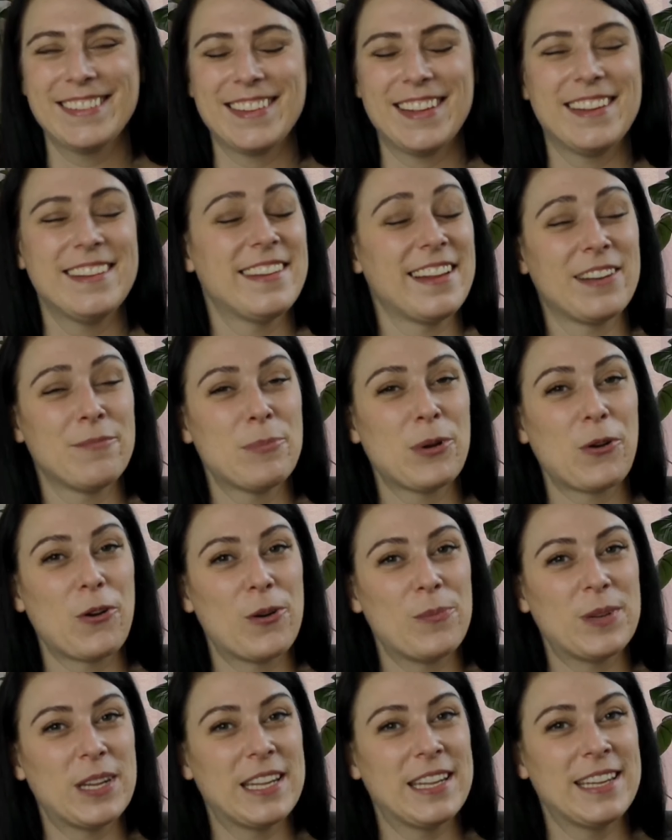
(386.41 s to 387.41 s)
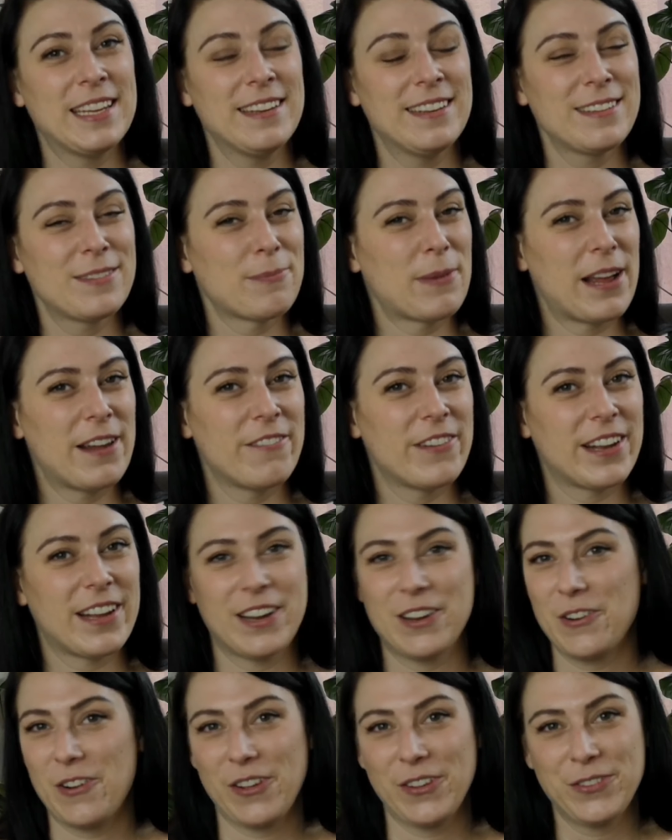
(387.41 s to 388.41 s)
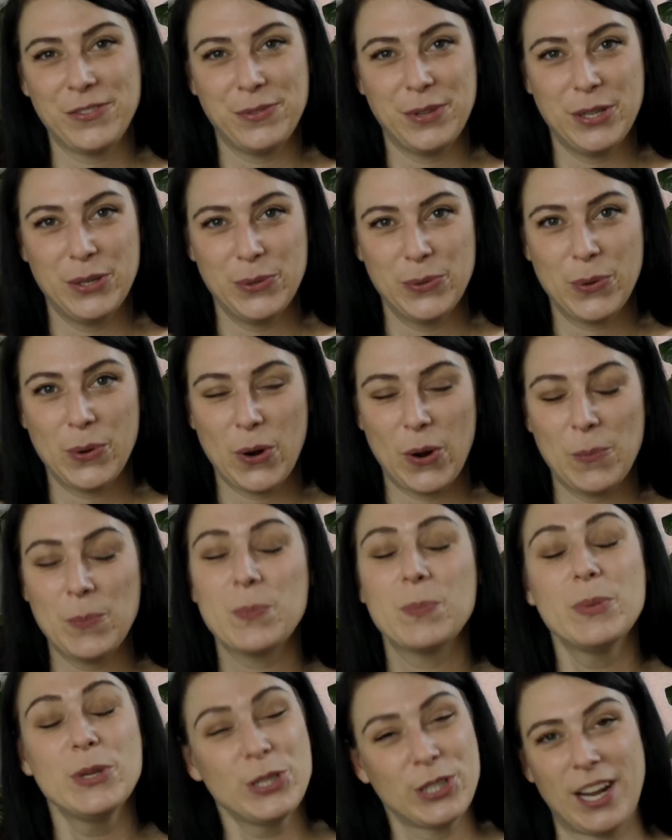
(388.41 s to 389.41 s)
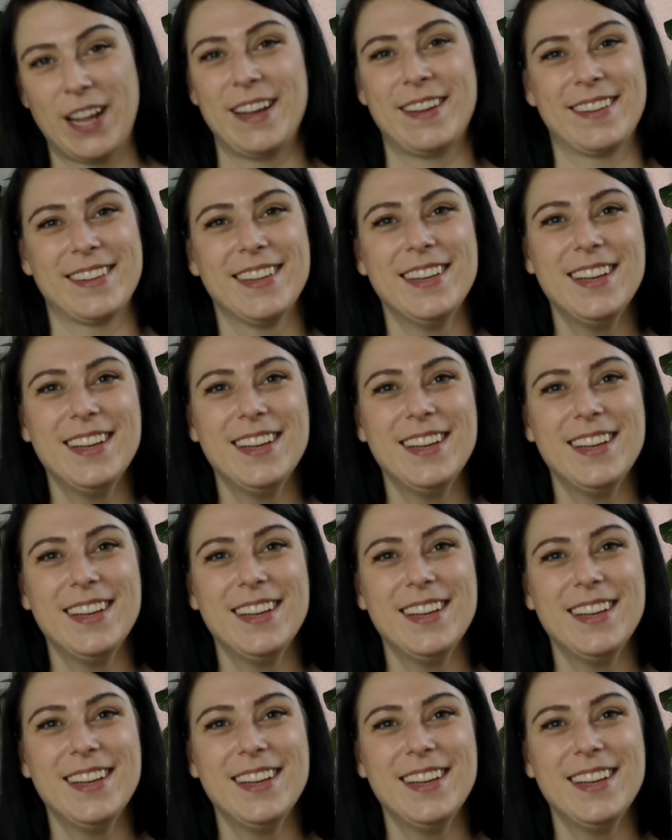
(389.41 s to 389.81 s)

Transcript: denn dann bekommt ihr jedes Mal, wenn ein neues Video kommt, Bescheid.